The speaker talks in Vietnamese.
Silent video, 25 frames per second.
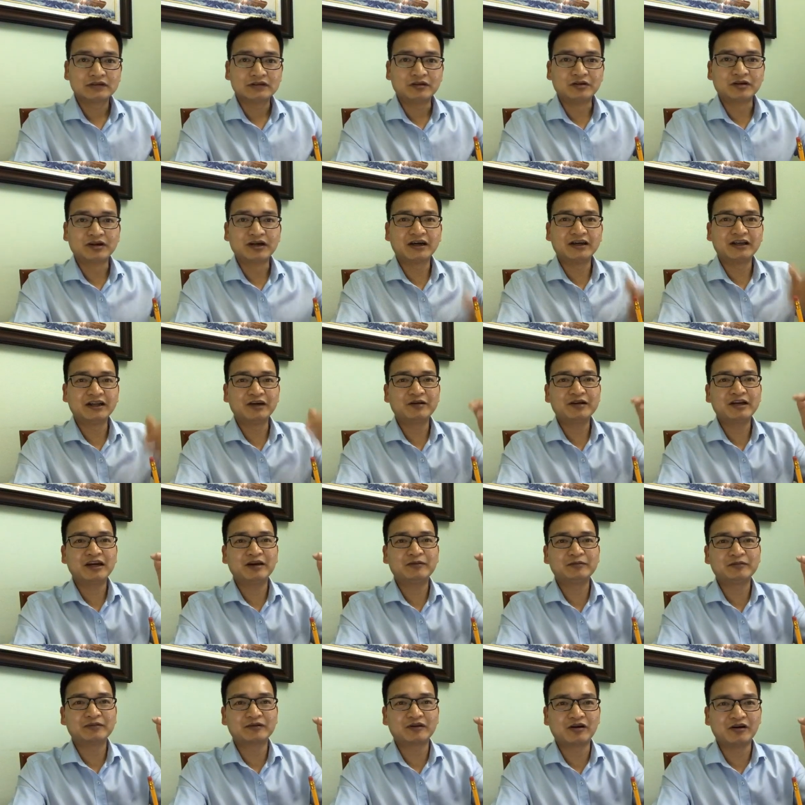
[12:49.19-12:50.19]
ok nếu anh
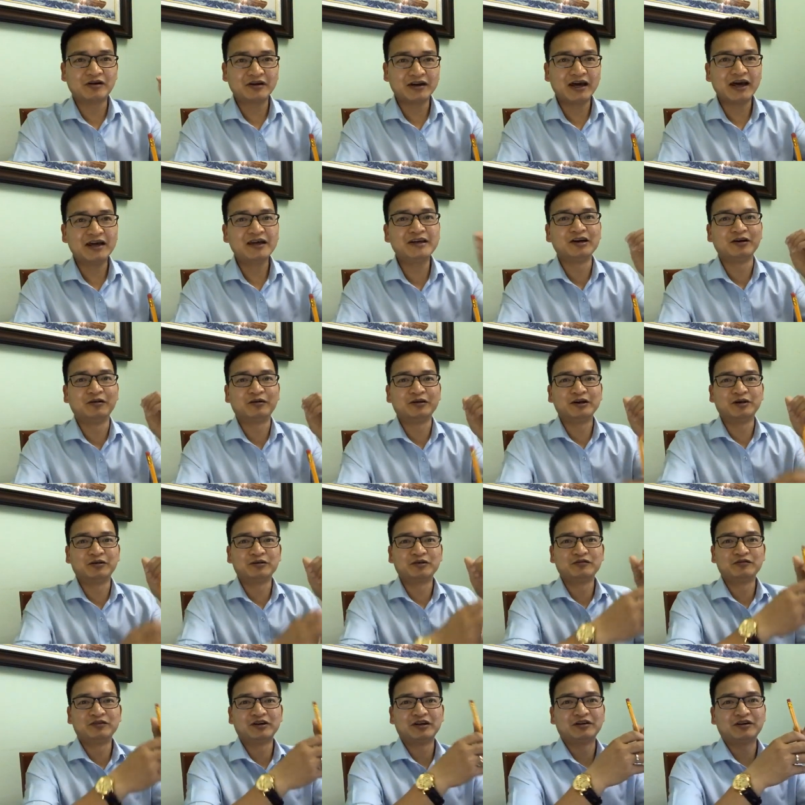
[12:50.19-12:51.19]
em có đã hiểu điều
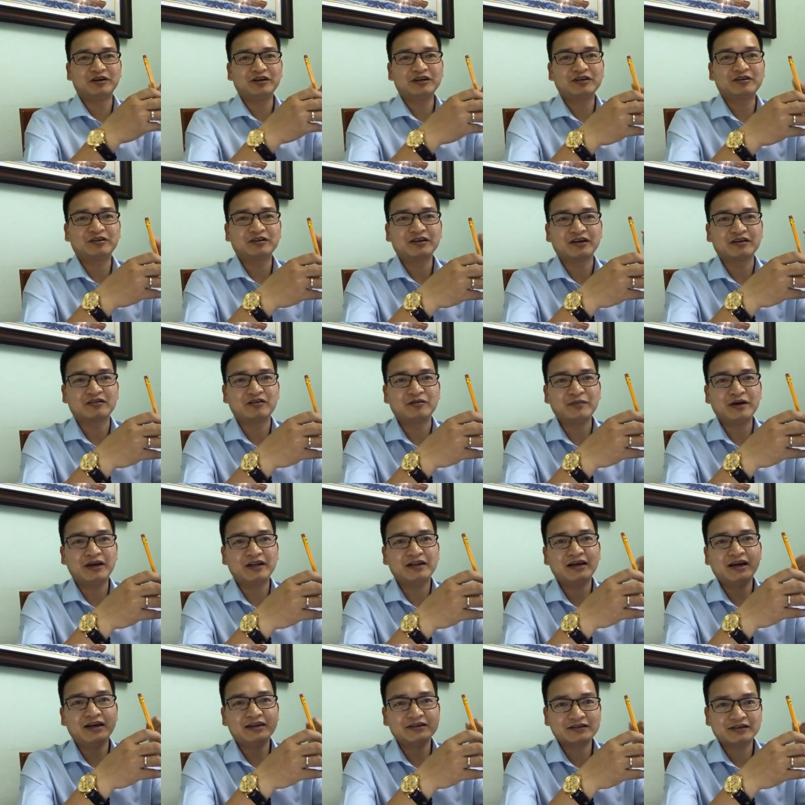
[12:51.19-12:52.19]
tôi vừa nói thì có thể
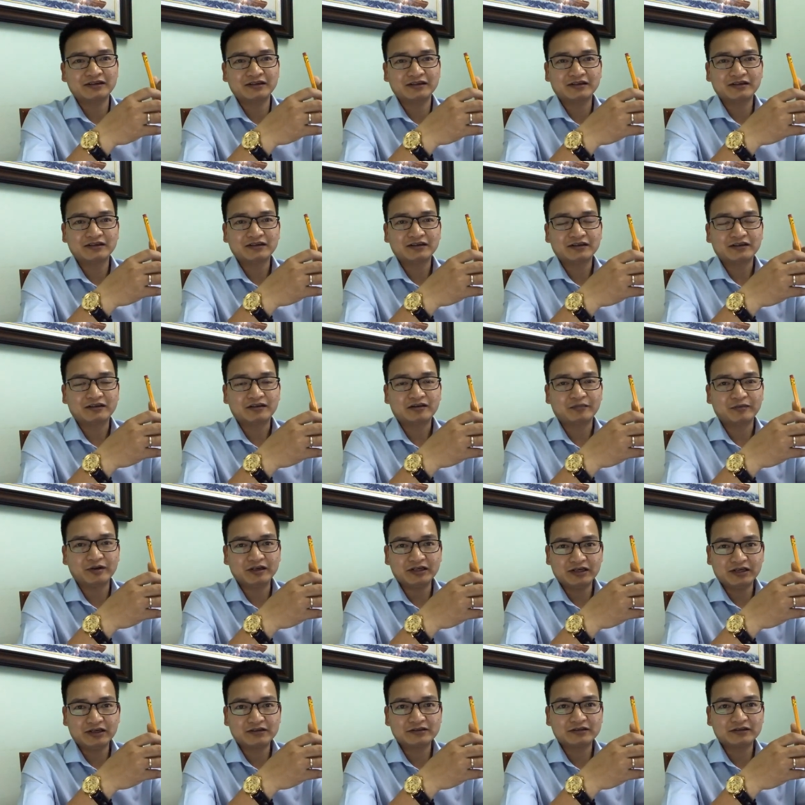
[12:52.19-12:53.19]
comment yes
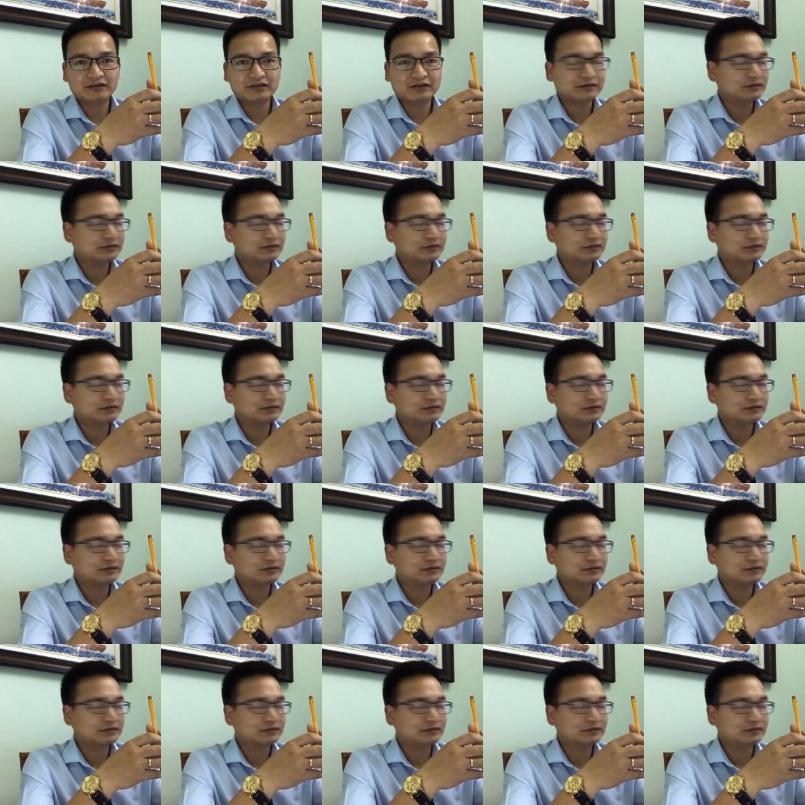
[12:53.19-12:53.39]
comment yes